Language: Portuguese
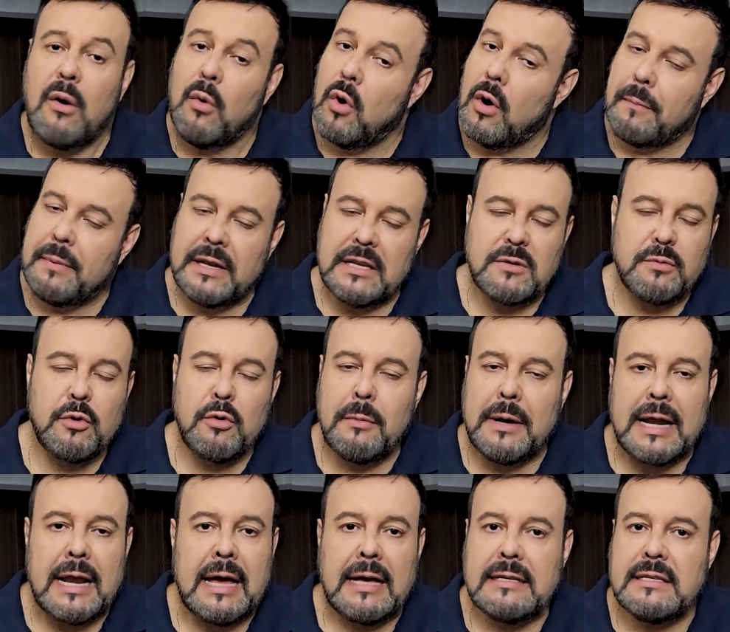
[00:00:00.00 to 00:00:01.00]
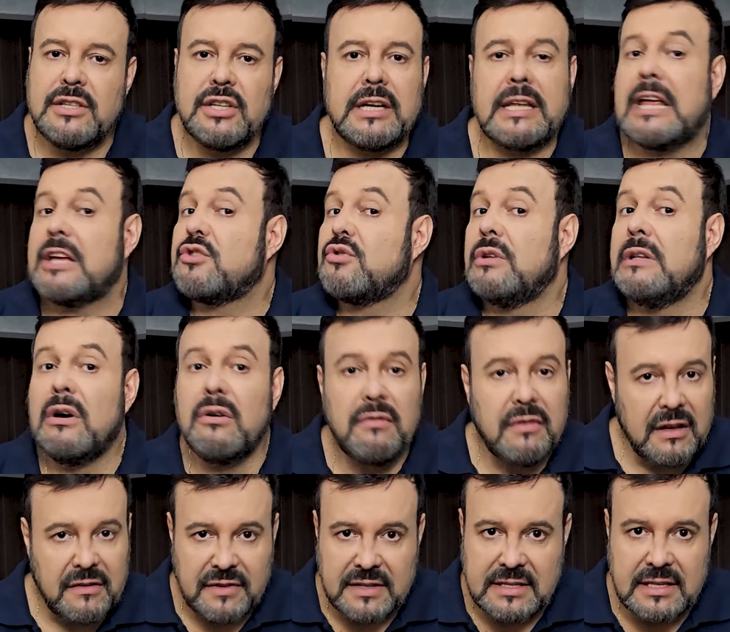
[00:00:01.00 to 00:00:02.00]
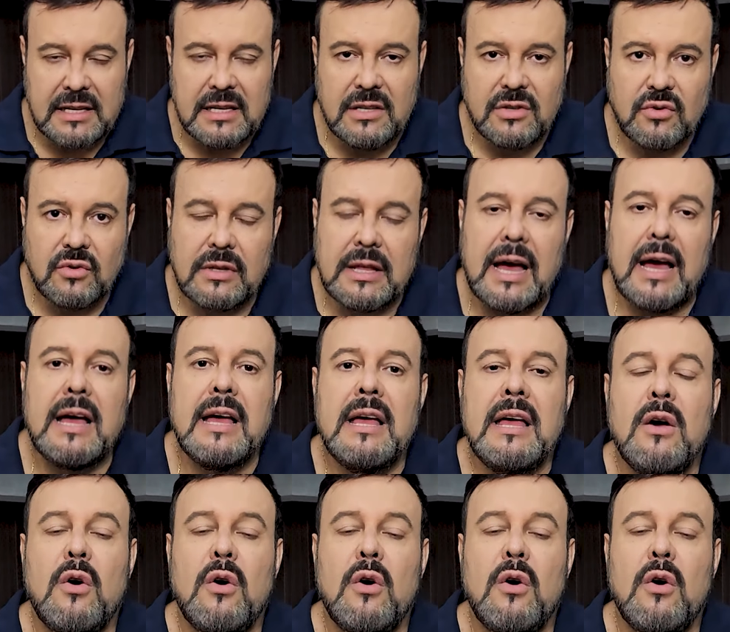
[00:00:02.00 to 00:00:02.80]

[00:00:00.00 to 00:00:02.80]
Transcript: ou apenas por uma análise de crédito. Não vai fazer isso, tá?